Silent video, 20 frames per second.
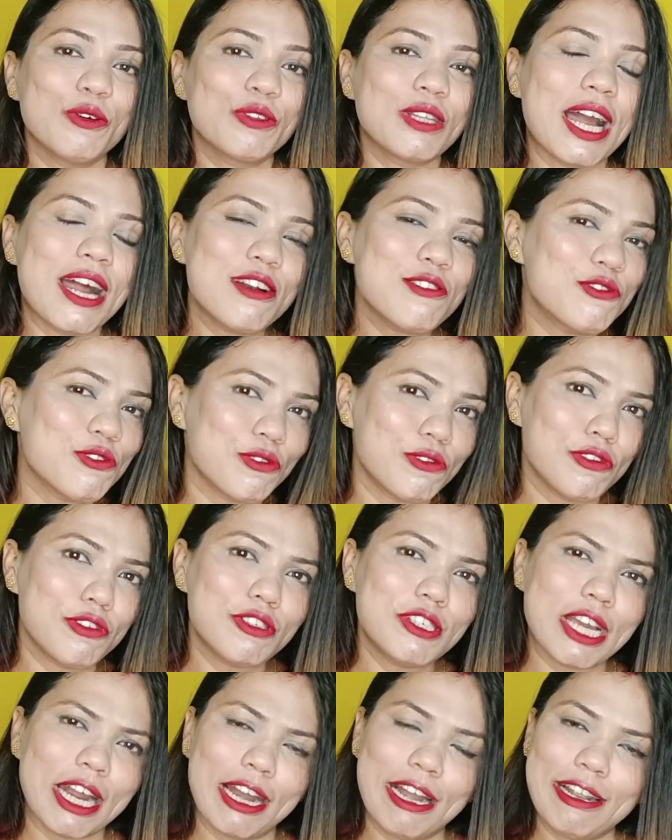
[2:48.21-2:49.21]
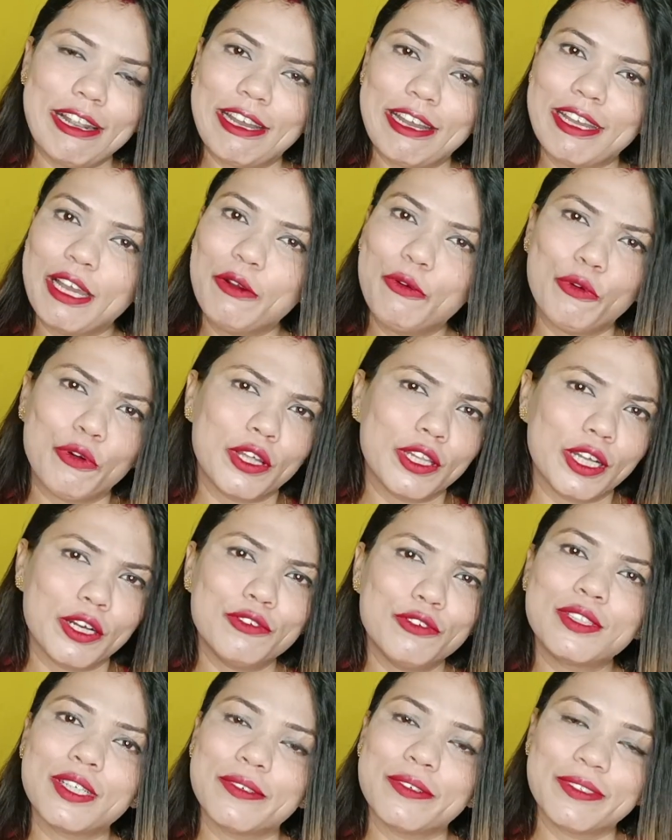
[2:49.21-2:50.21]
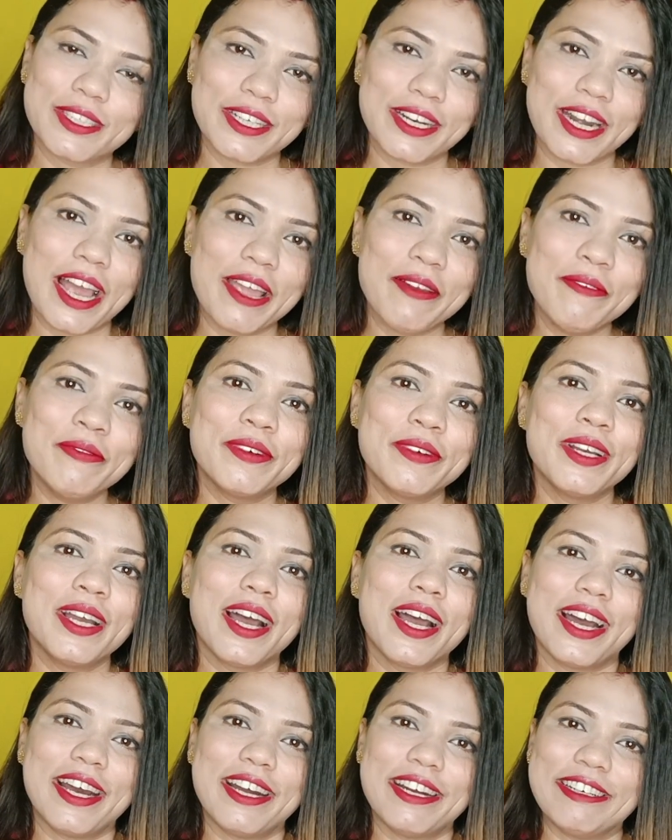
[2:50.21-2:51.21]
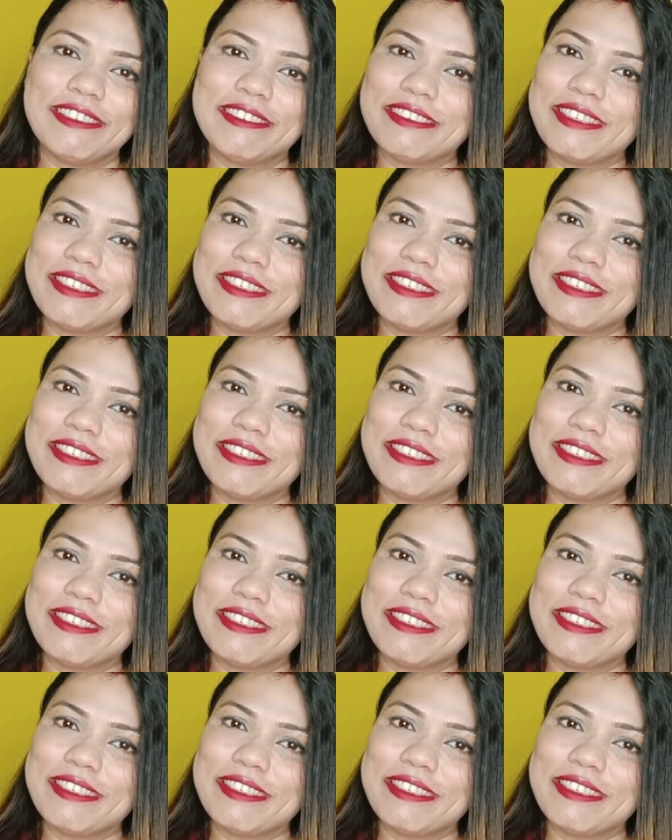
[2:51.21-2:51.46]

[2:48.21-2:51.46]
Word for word: তার জন্য চ্যানেলটাকে করে দাও সাবস্ক্রাইব আর